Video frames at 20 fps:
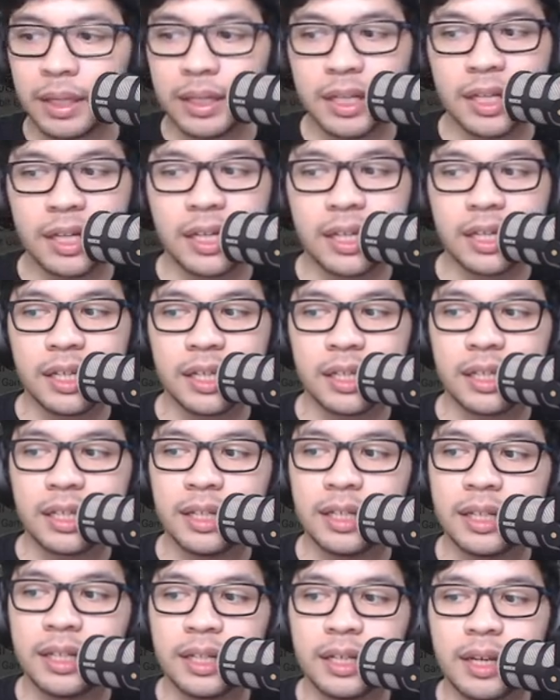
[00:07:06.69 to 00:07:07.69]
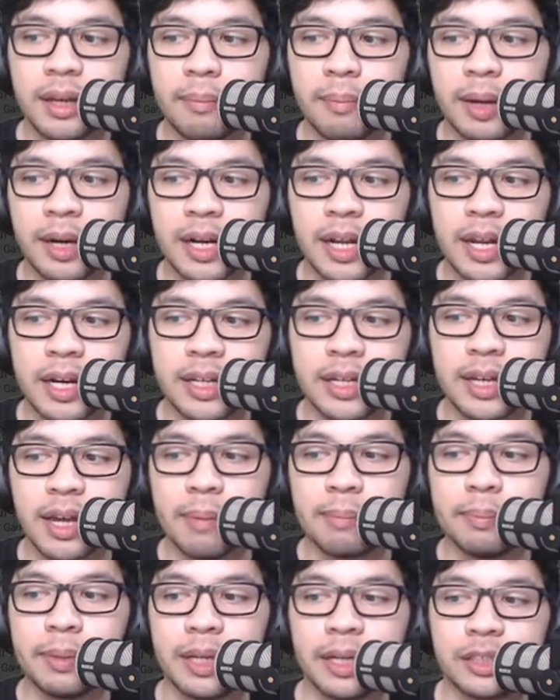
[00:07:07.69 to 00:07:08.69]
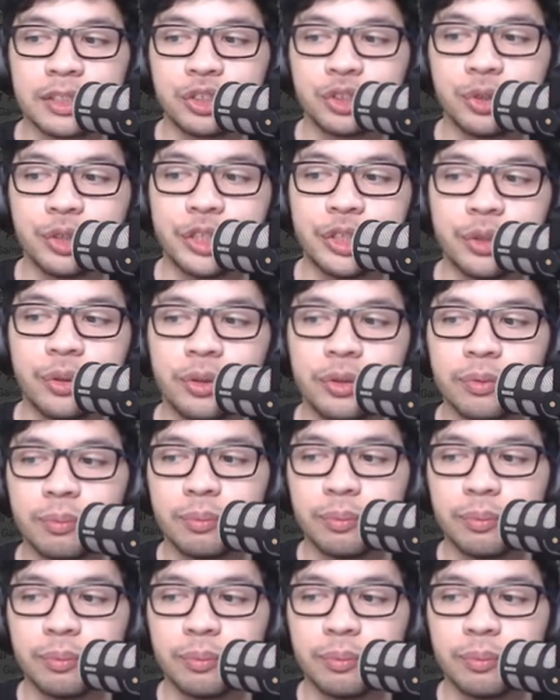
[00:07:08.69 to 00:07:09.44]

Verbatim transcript: Jadi ini gamer dari Gambir Studio